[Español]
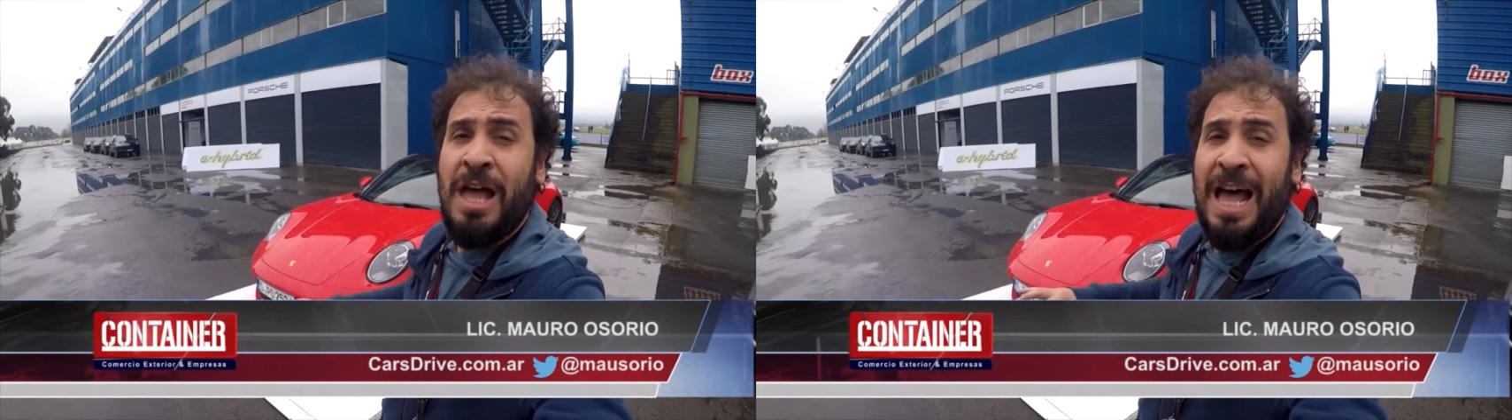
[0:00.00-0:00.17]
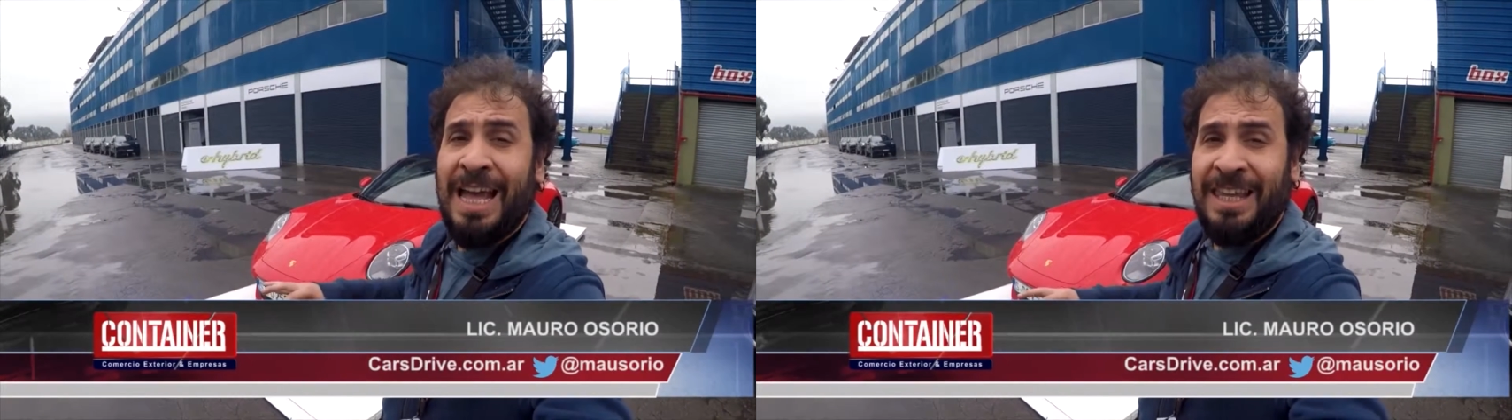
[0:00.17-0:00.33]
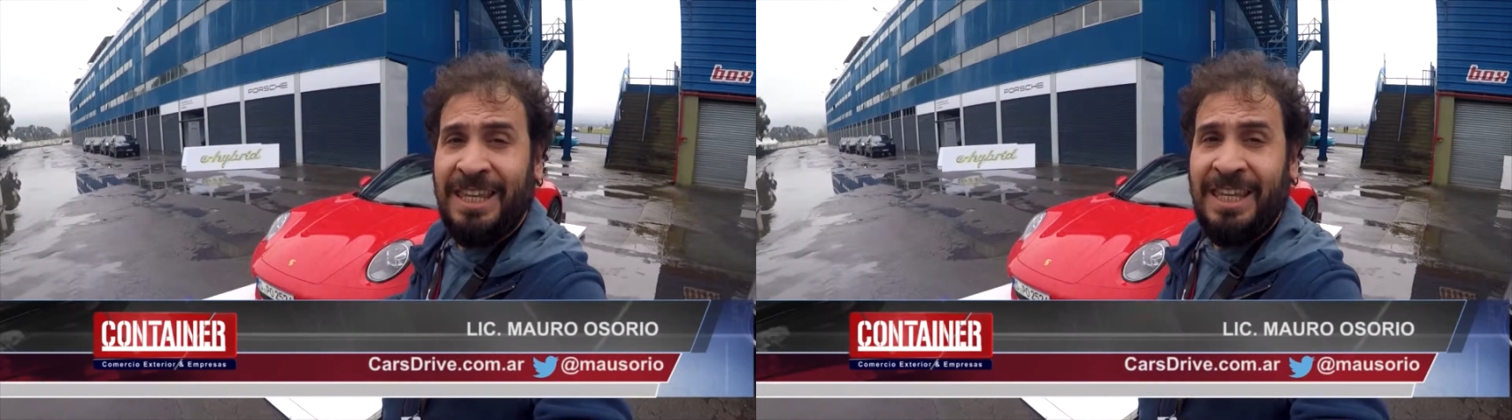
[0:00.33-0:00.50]

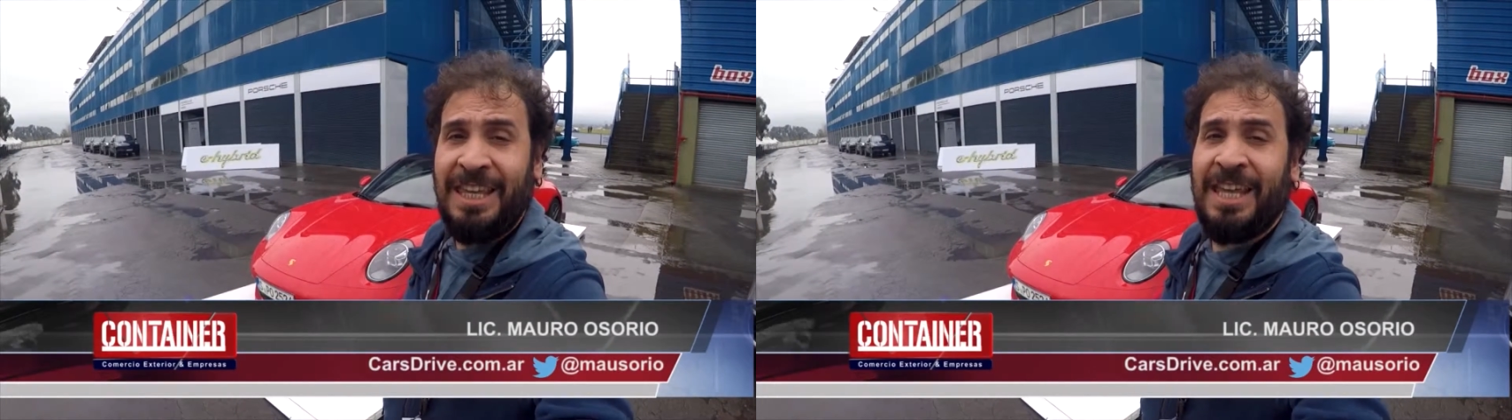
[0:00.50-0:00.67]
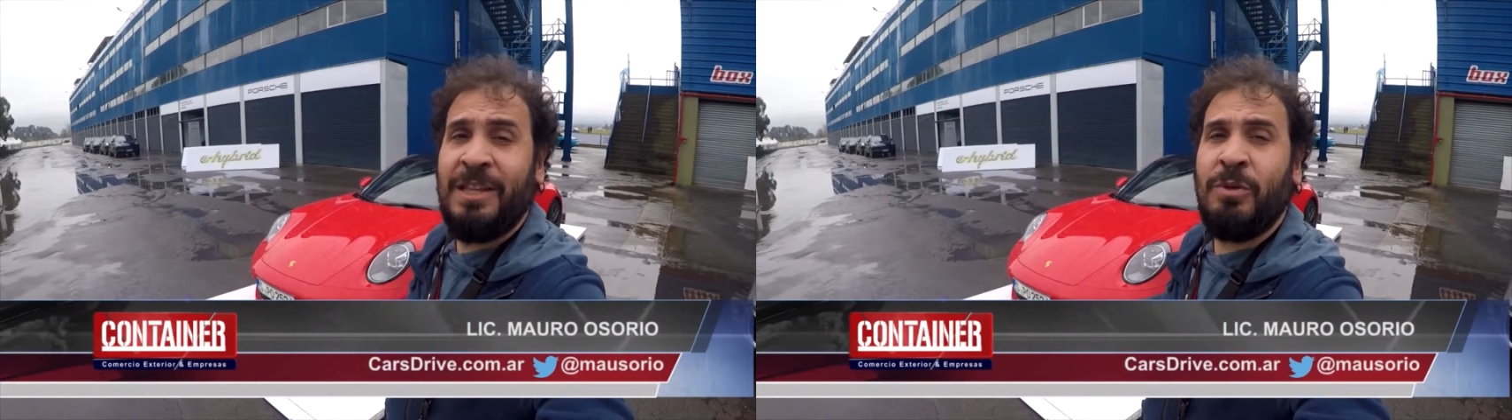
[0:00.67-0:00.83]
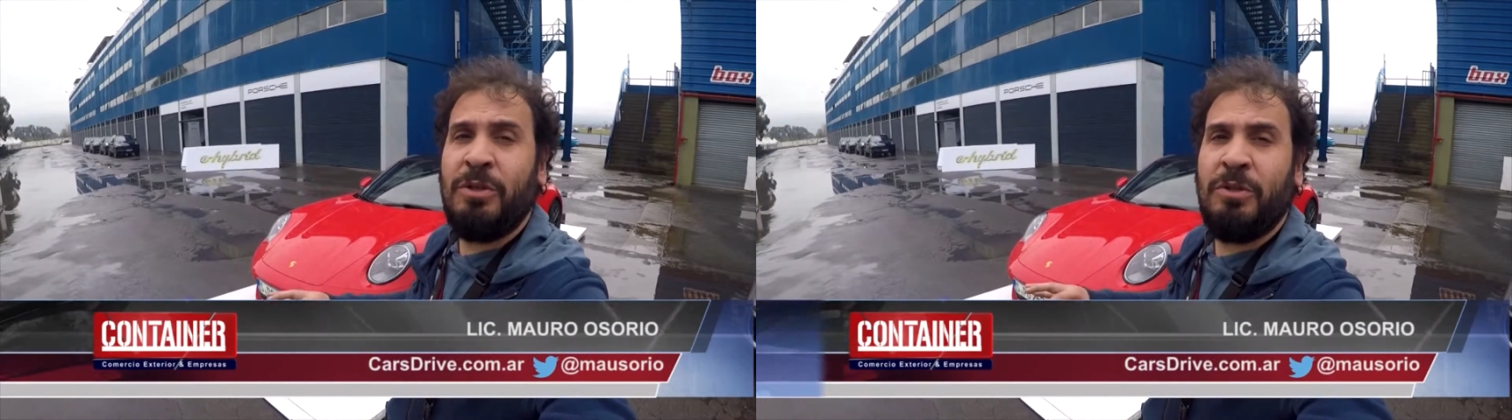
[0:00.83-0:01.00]
aquí
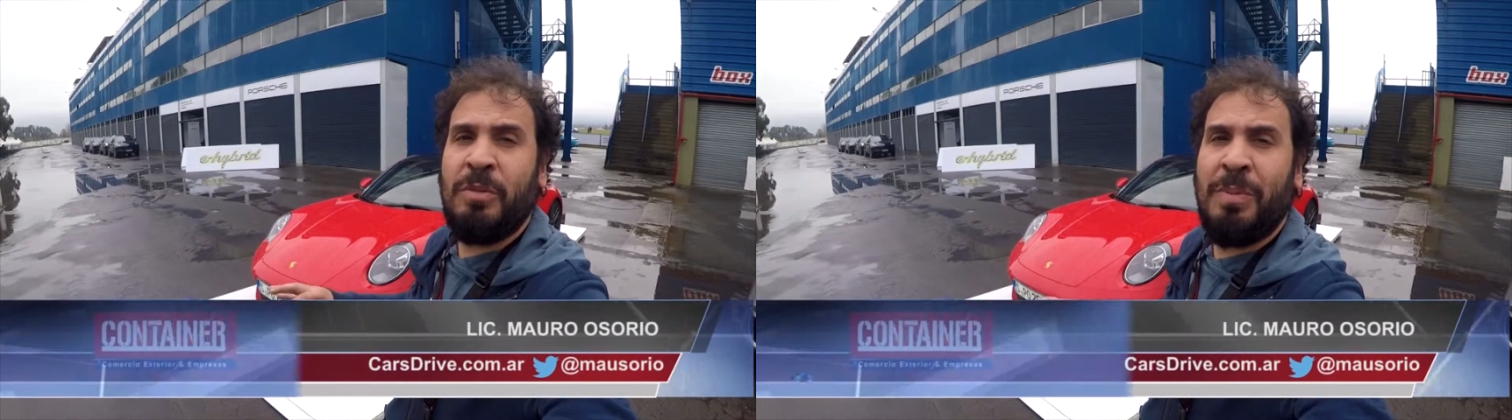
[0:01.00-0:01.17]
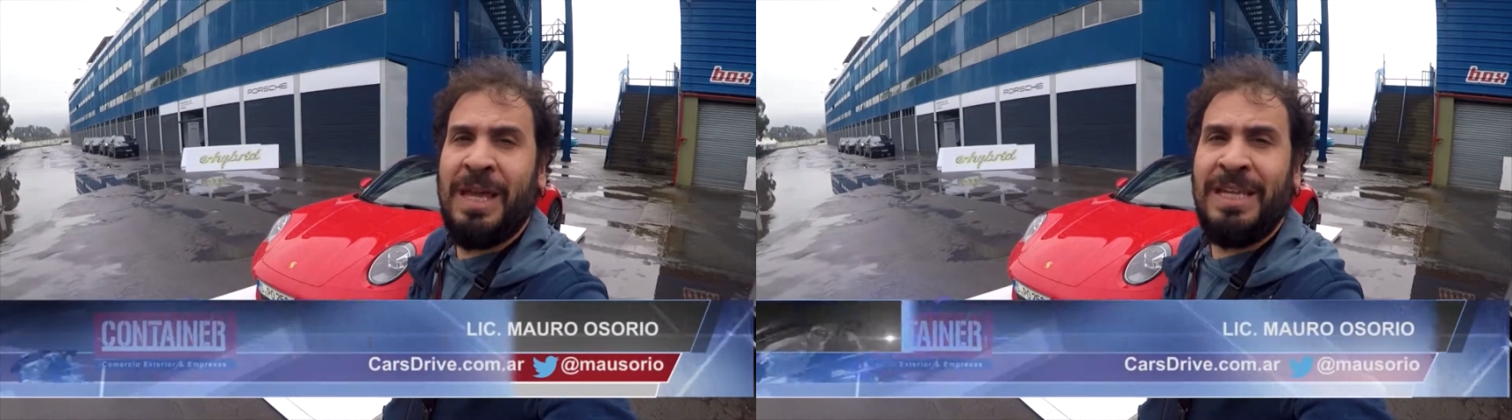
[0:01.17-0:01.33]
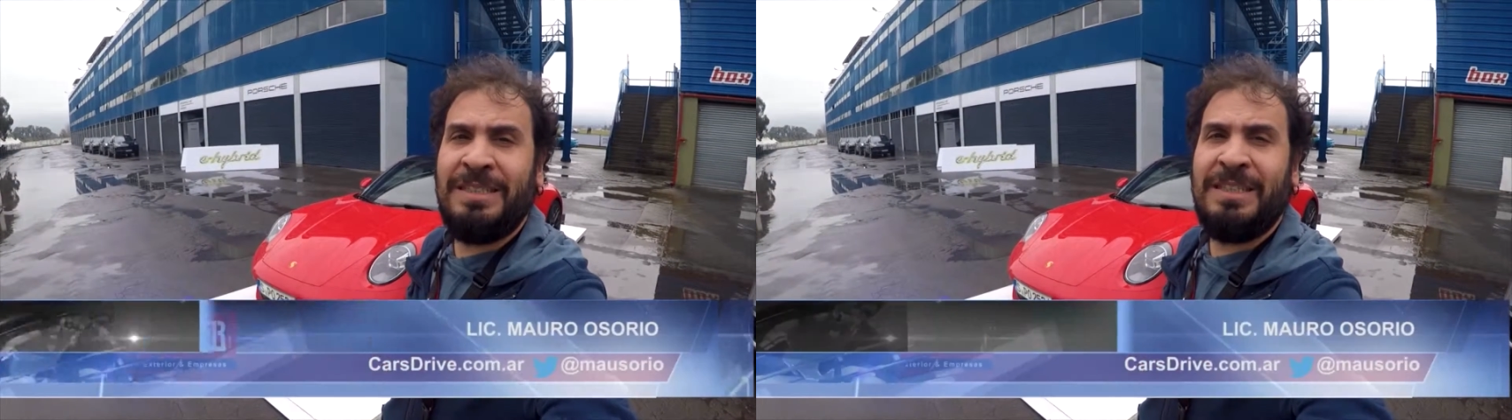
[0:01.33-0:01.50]
en nuestro
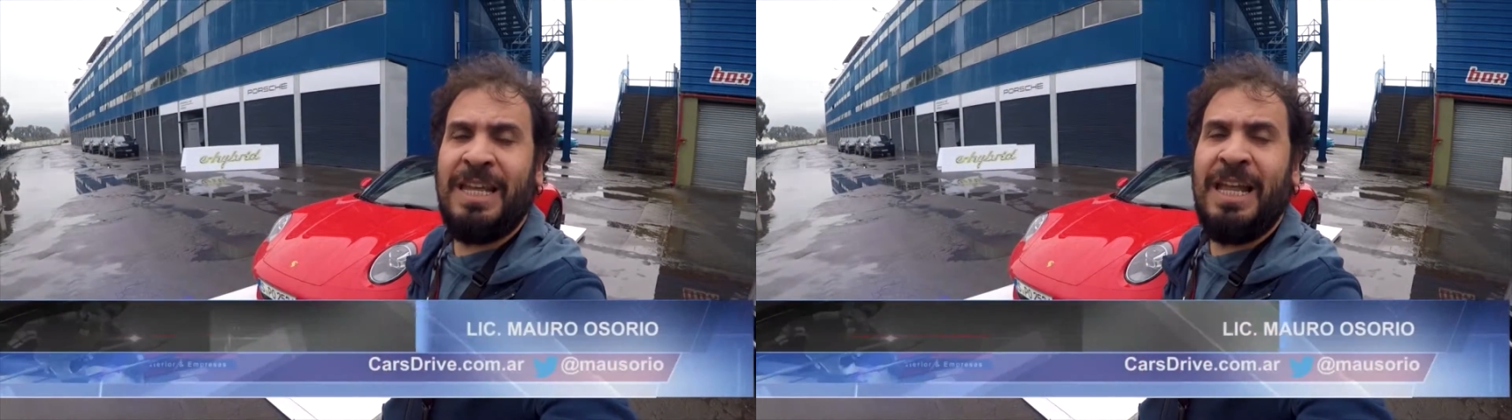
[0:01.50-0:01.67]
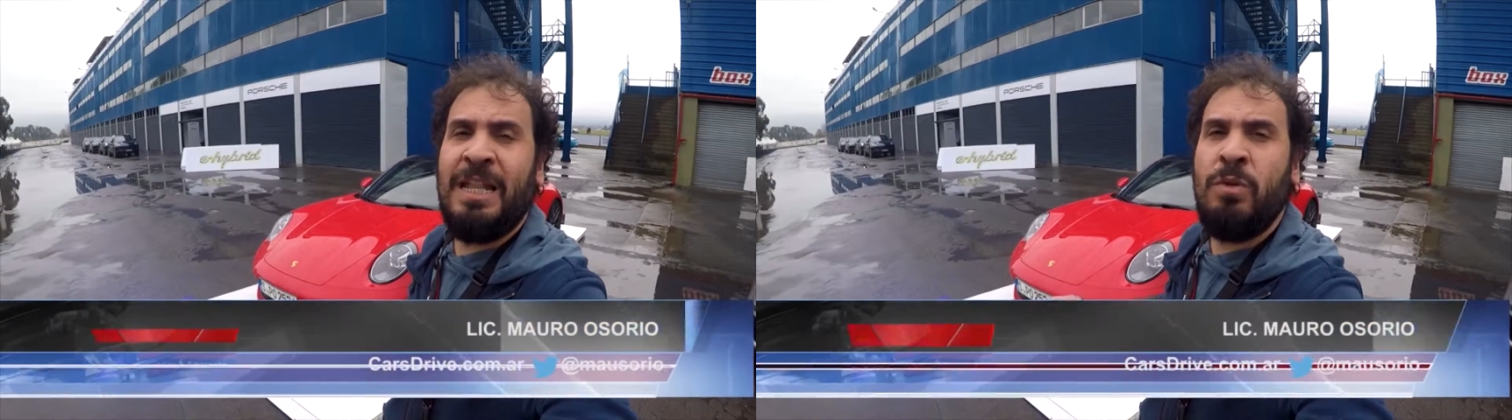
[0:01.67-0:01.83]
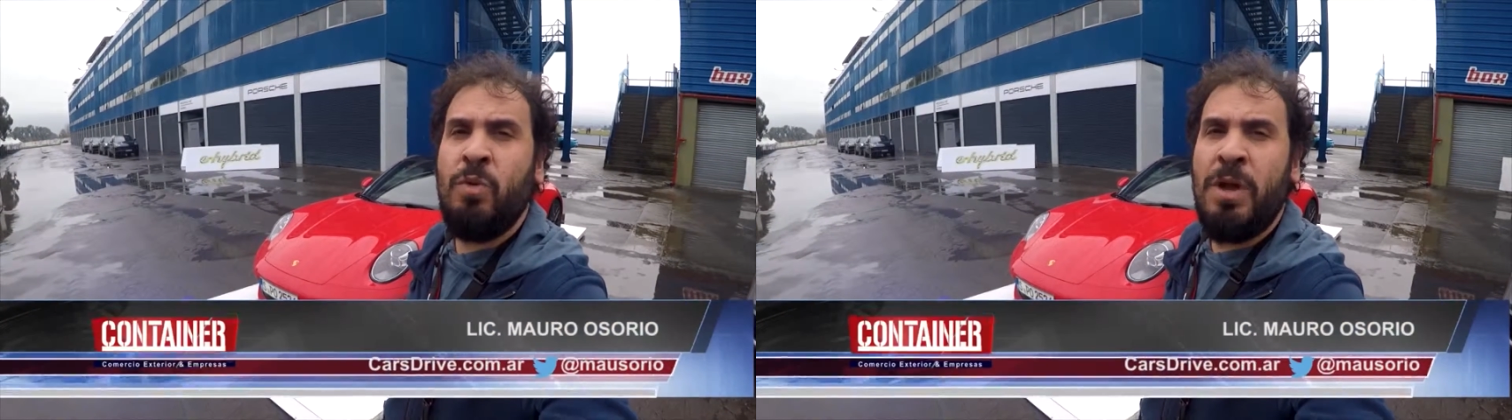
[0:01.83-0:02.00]
país
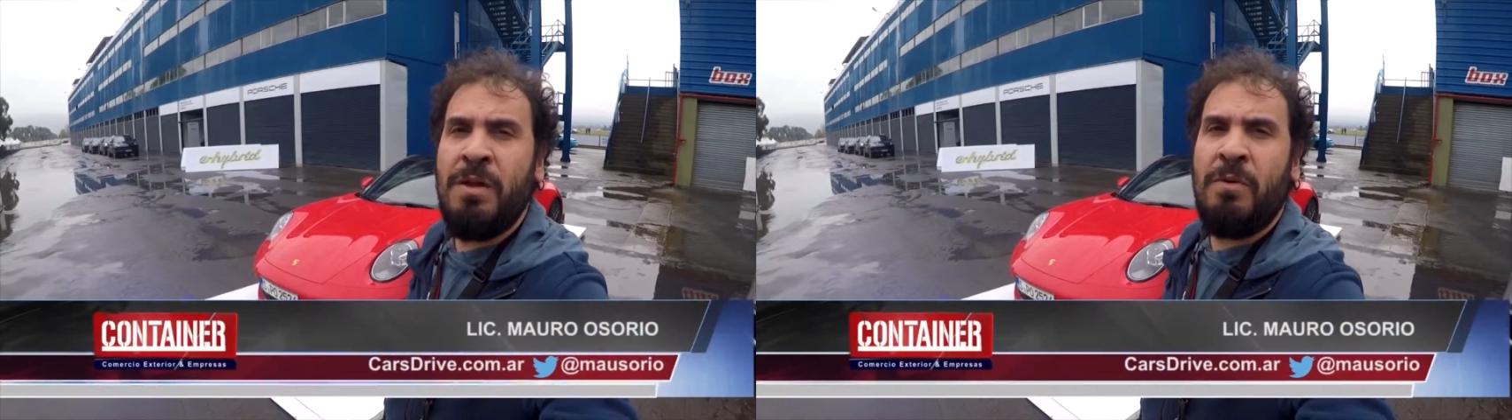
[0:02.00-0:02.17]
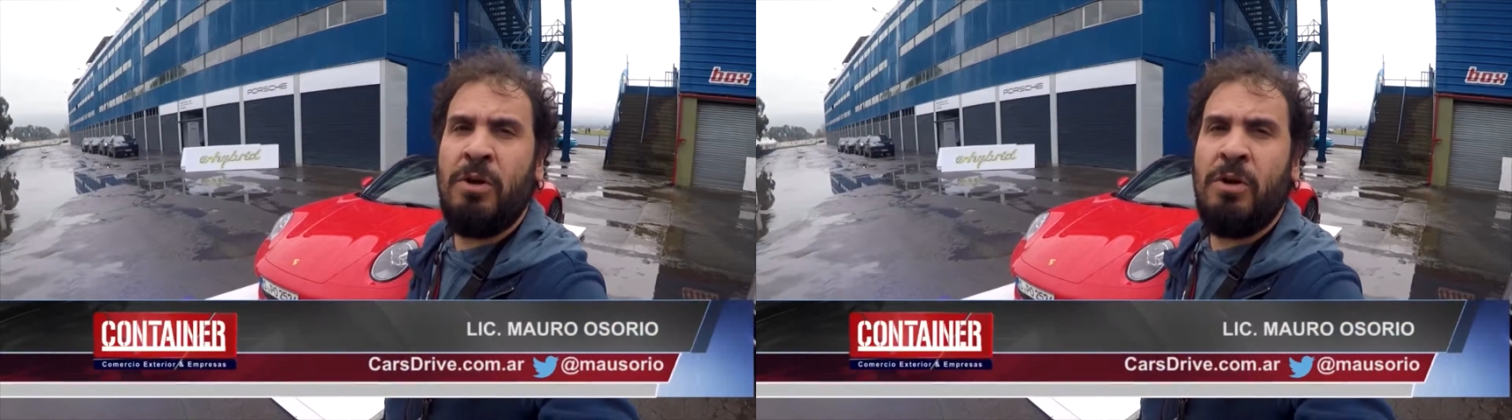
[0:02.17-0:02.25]
el nuevo